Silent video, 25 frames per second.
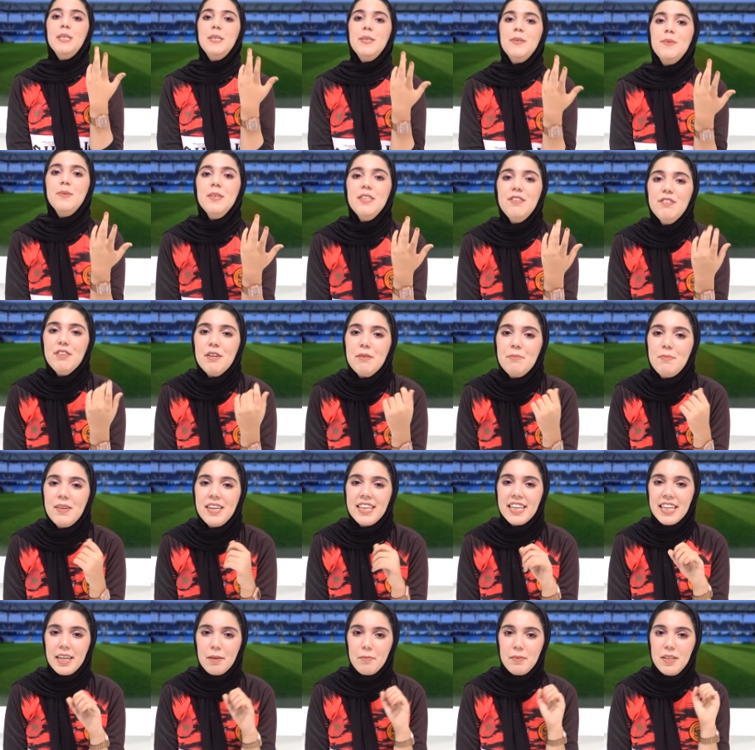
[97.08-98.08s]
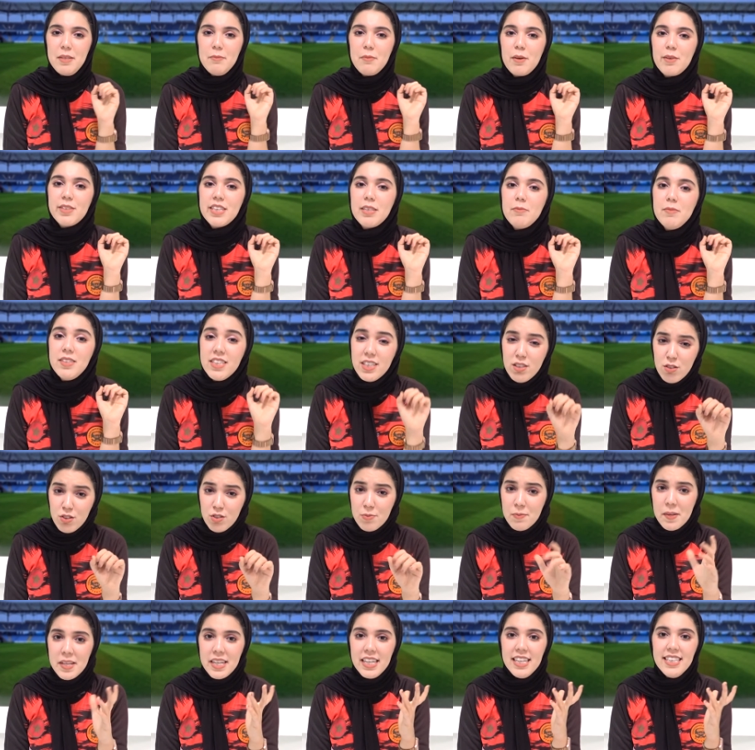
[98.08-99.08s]
واش خبارك بلي موسم
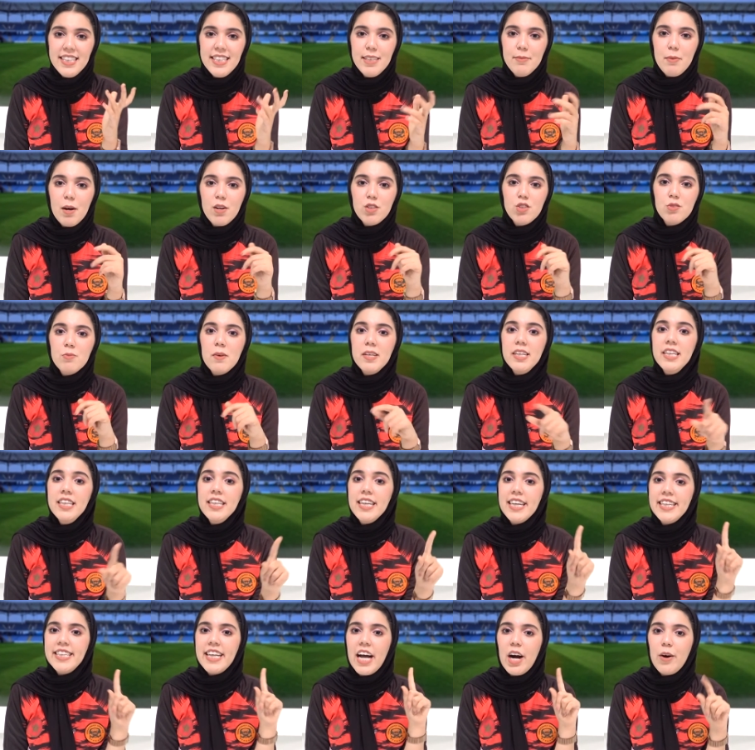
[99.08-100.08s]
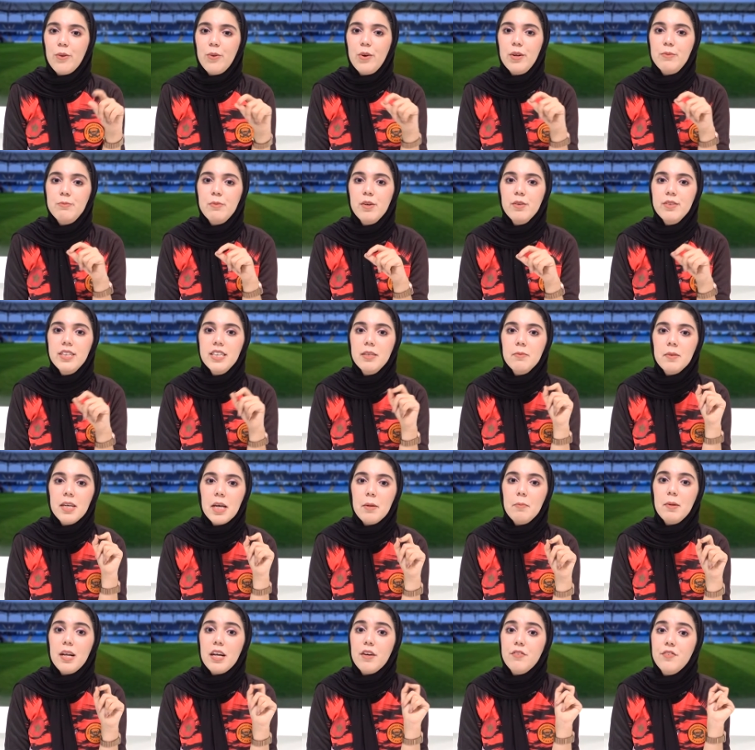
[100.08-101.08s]
86 87 كان اول موسم
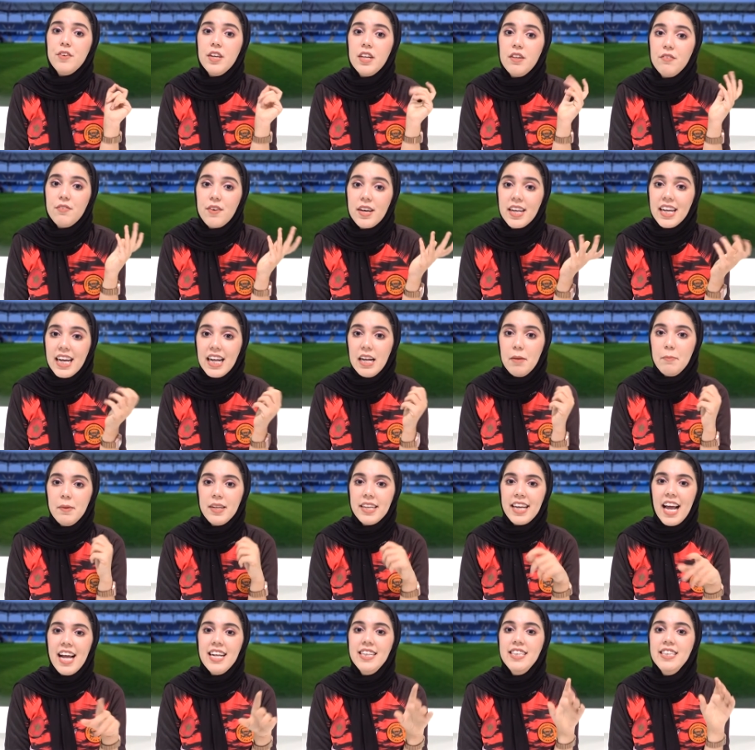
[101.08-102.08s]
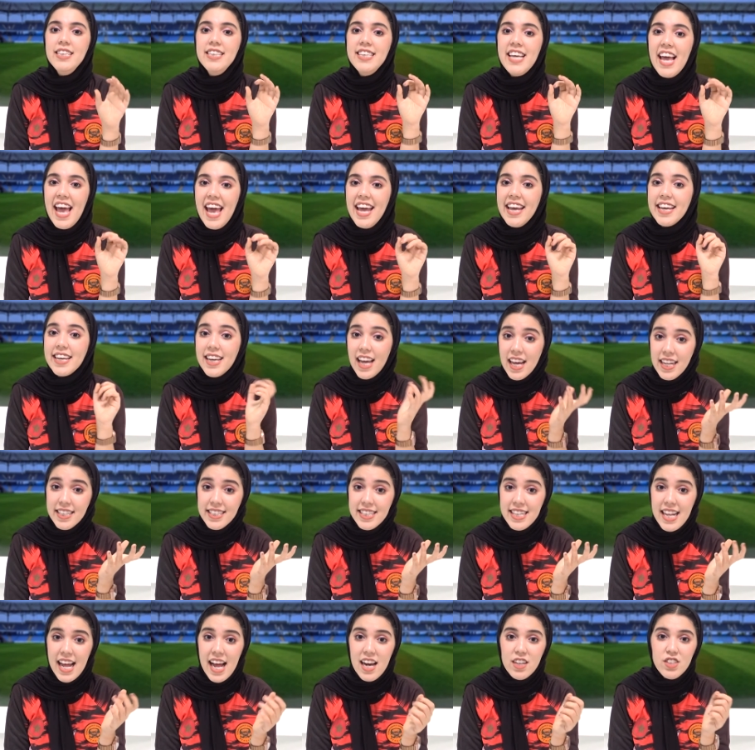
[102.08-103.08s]
كيبلغ فيه الفريق البركاني نهائي كاس
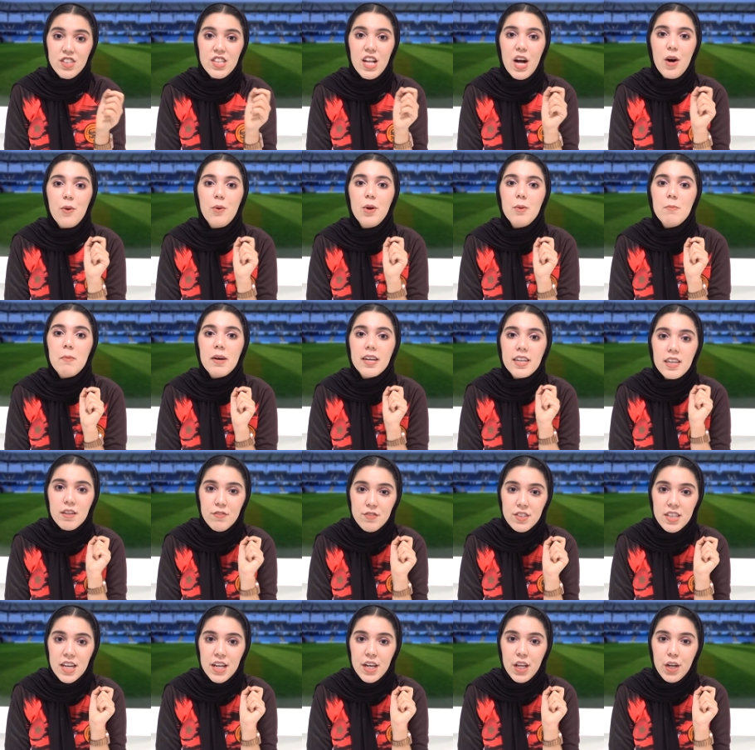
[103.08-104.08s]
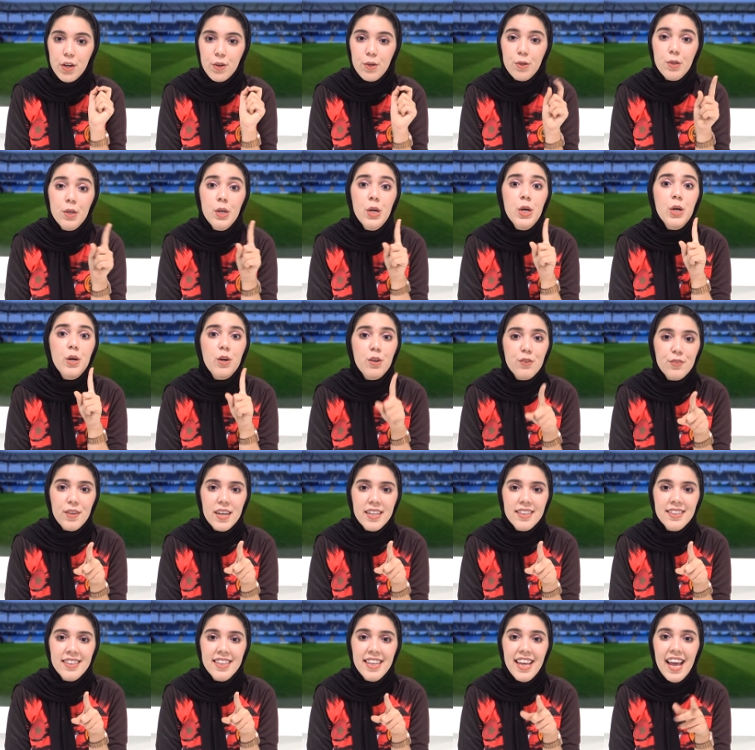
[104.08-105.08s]
العرش لاول مره في تاريخه وفي
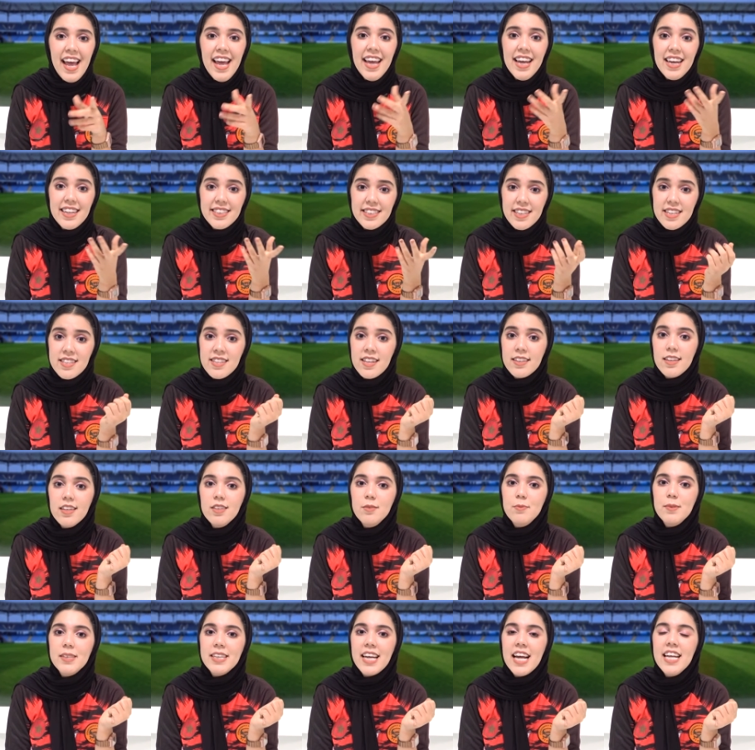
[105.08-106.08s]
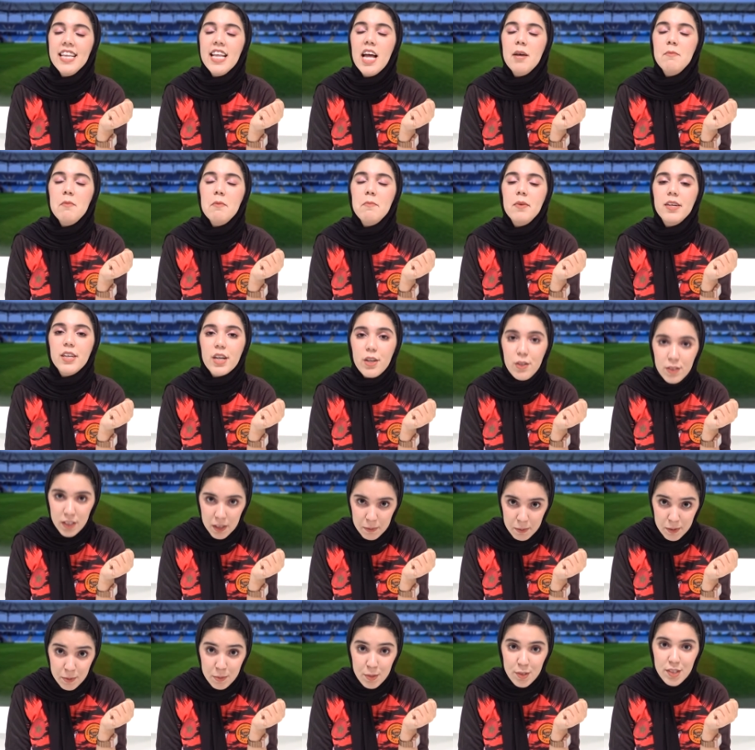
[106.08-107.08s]
هذا النهائي خسرت نهضه بركان امام
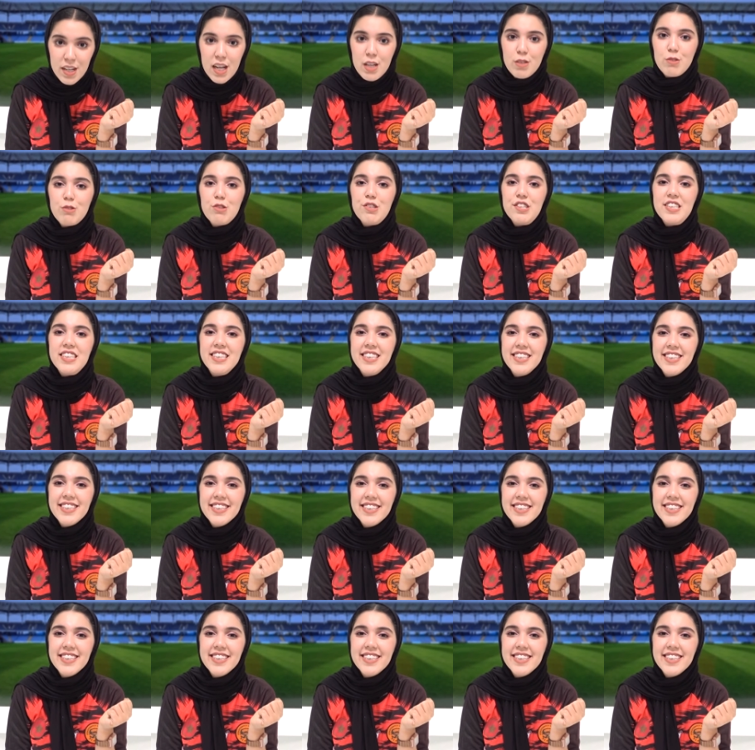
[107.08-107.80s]
الكوكب المراكشي